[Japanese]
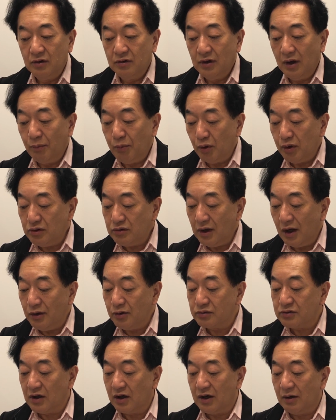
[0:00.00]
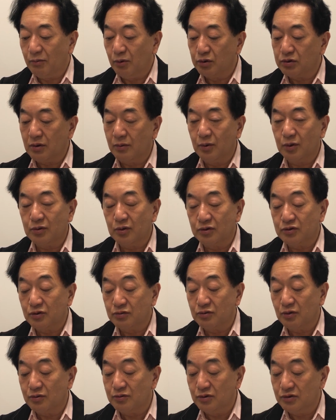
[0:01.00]
ナポリターノさんがもともと
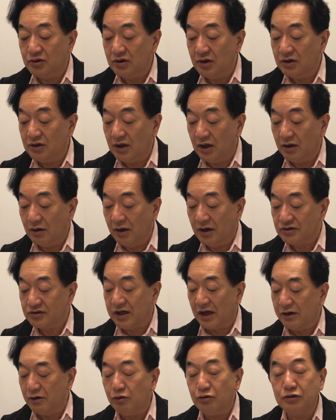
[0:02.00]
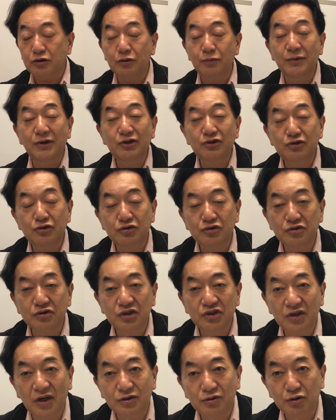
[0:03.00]
所属していたのは左翼民主主
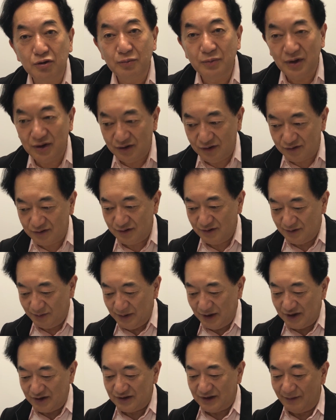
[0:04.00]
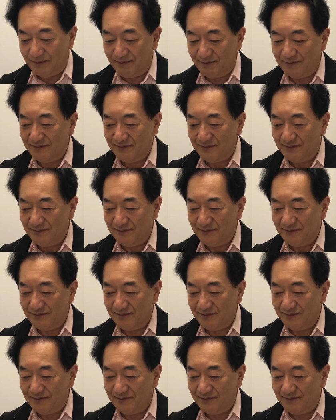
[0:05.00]
義者同盟ですよ皆さ